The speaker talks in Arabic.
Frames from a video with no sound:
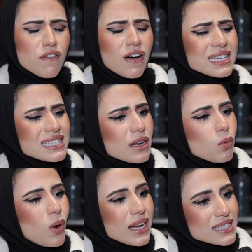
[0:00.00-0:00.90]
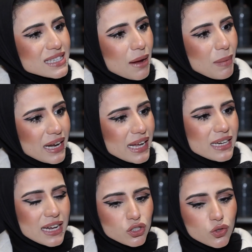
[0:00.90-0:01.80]
فأصلا وايد صعب علي
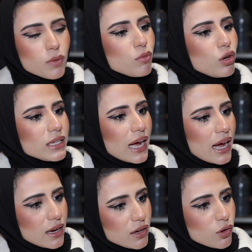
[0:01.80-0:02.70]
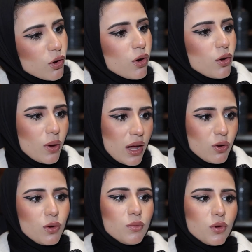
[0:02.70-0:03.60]
أني أشوف منو اللي دخل الجول
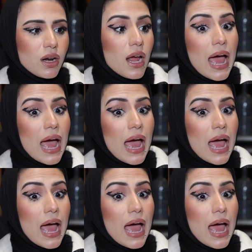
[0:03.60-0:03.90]
وهالأمور